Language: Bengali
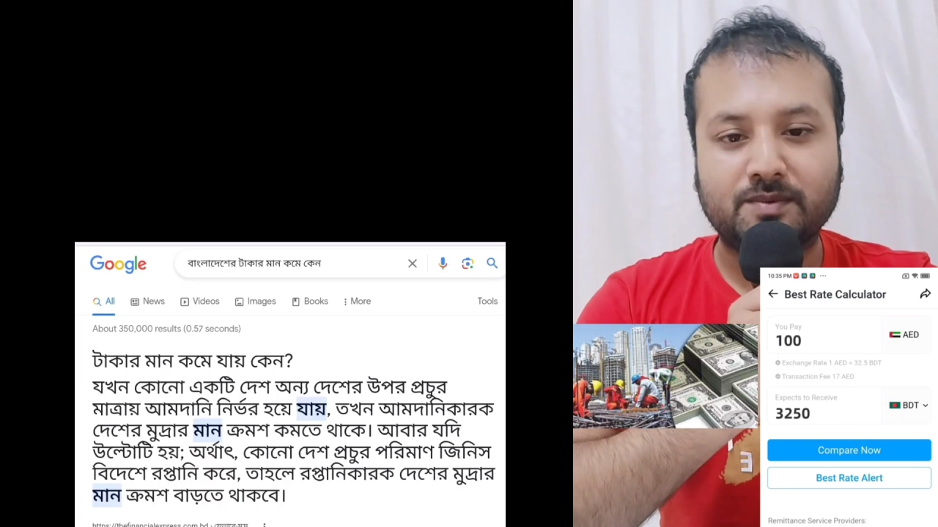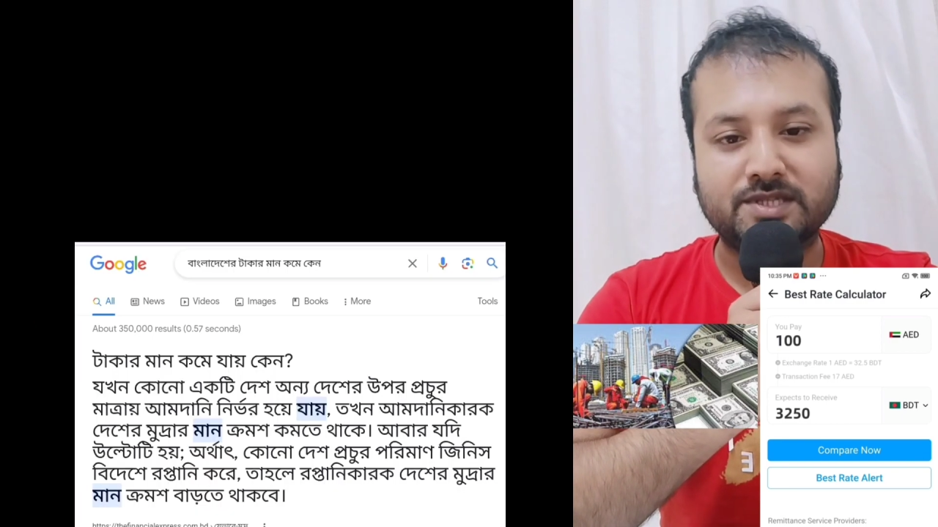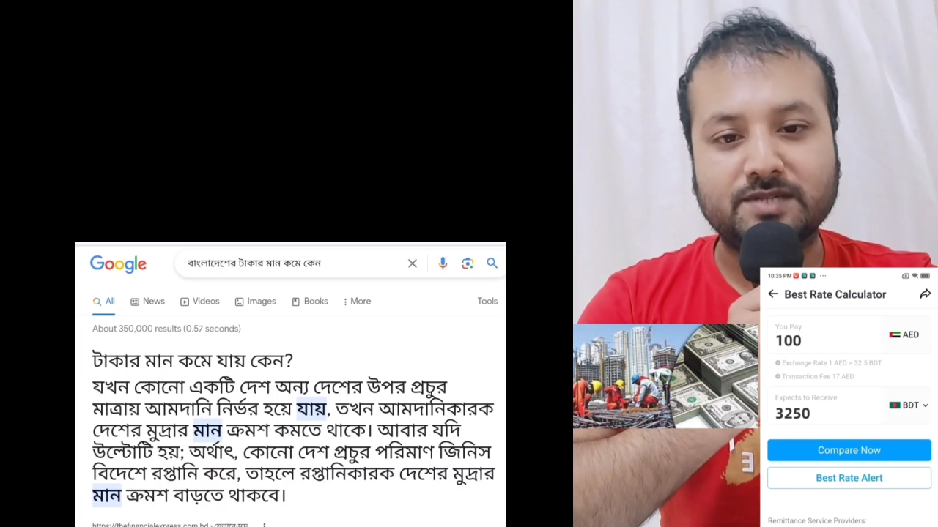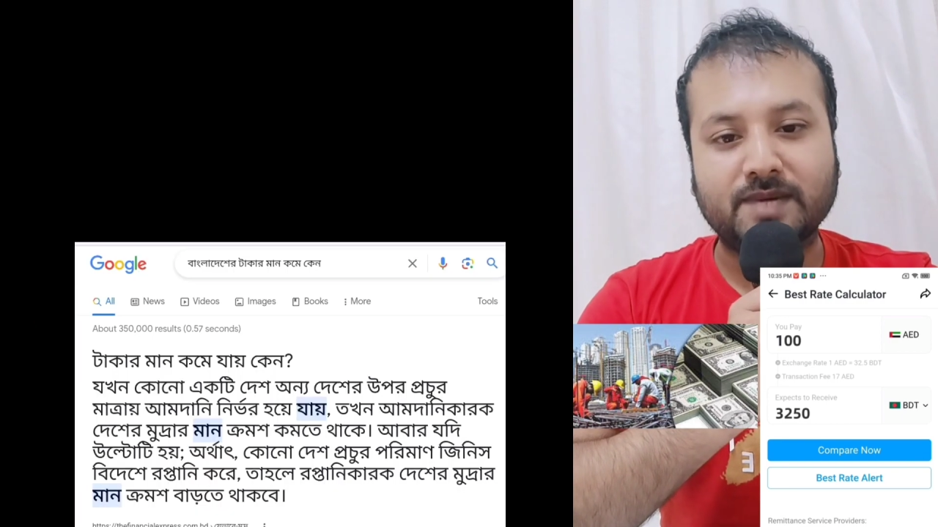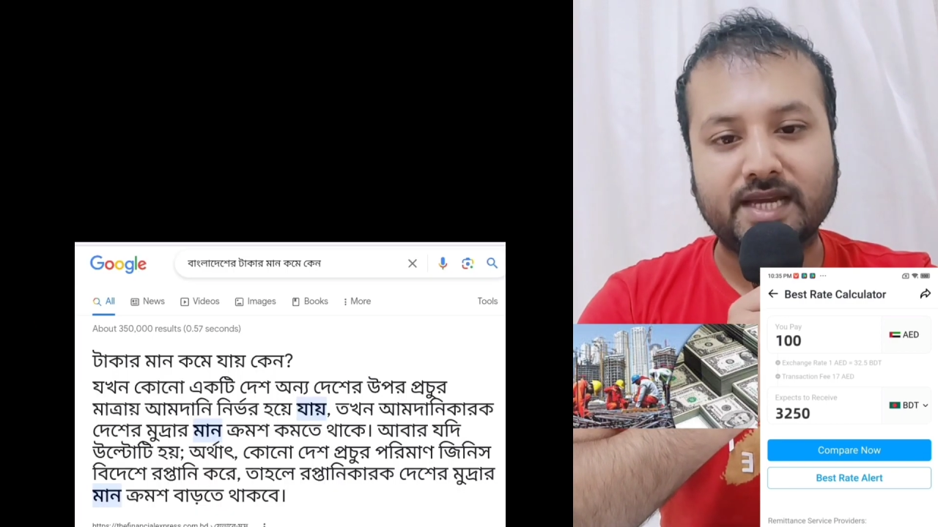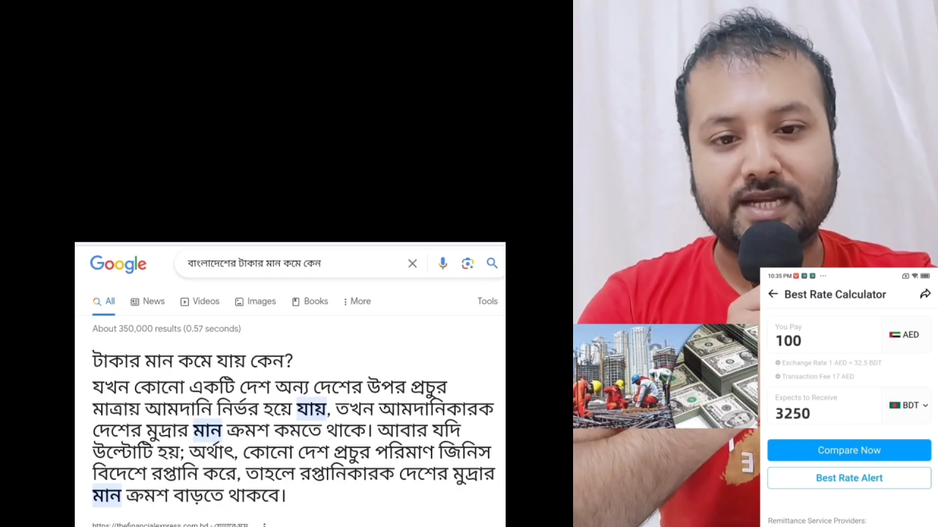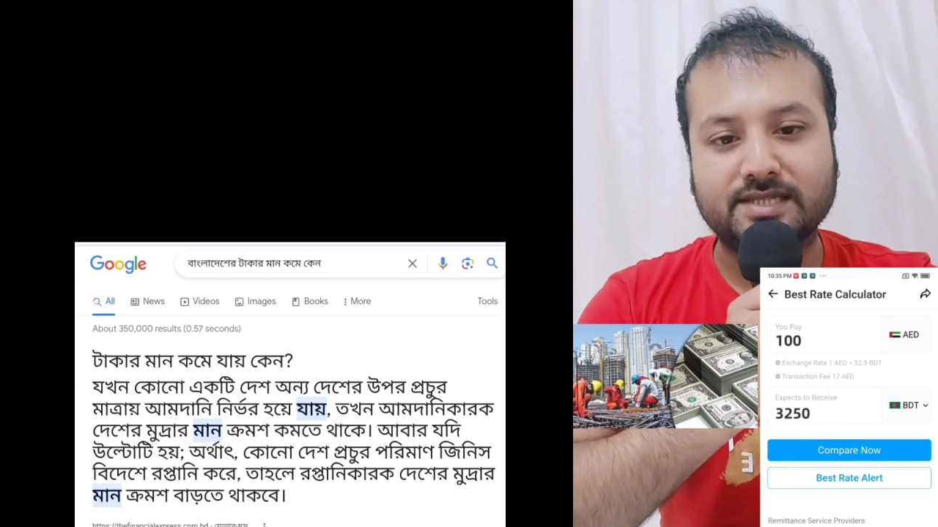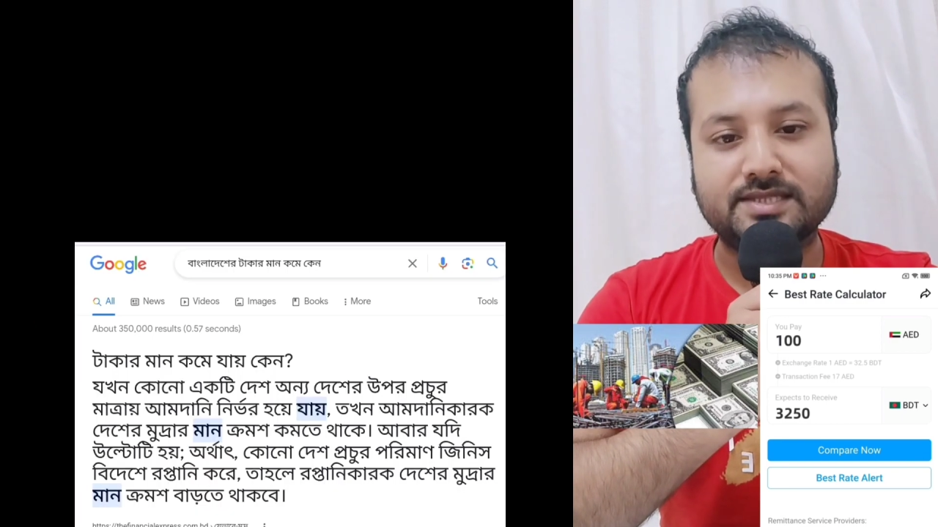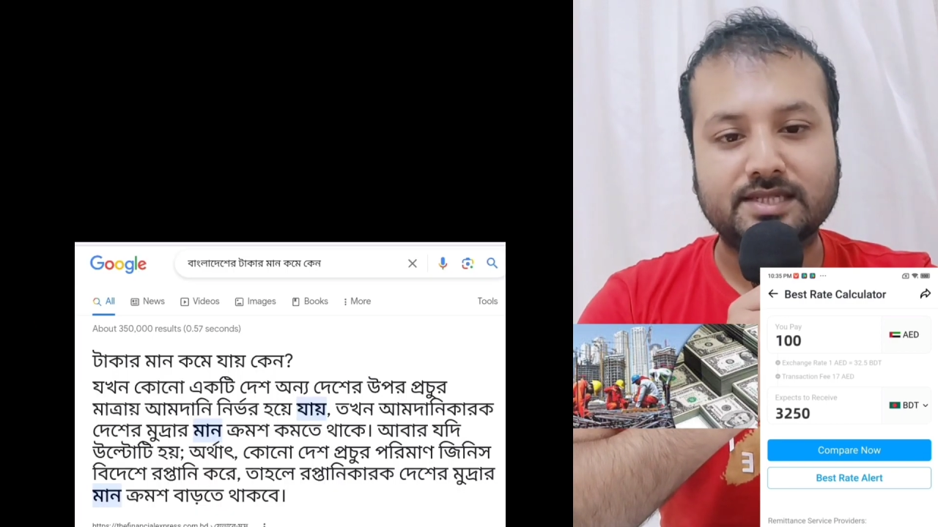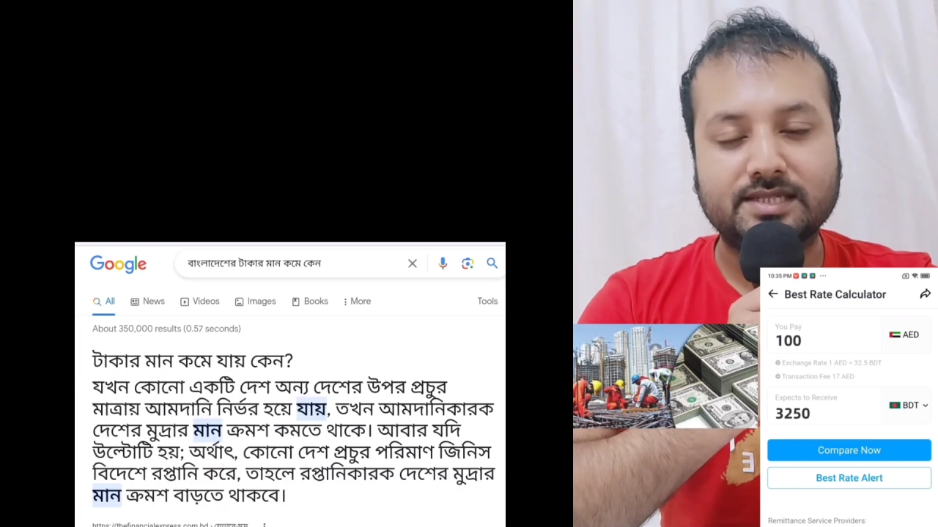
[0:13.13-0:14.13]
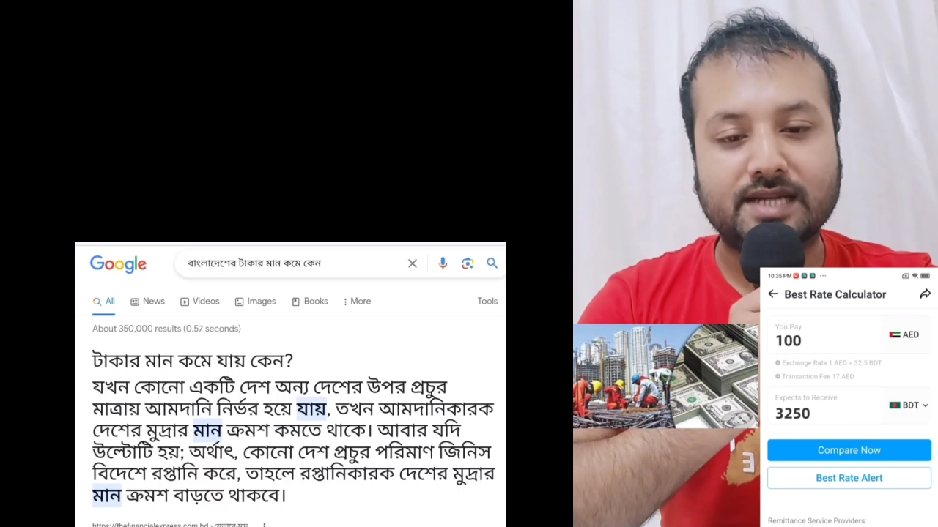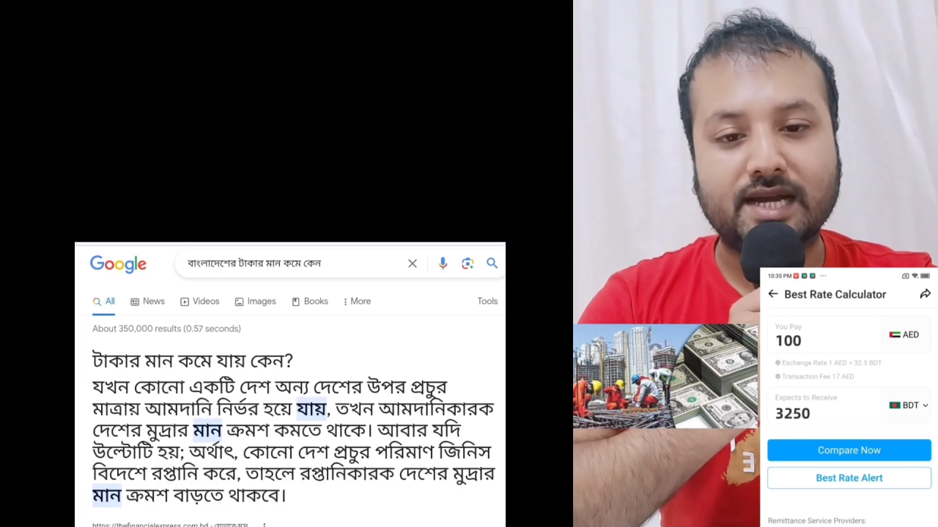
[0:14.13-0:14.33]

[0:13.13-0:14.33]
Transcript: প্রবাসী বাইরে আছে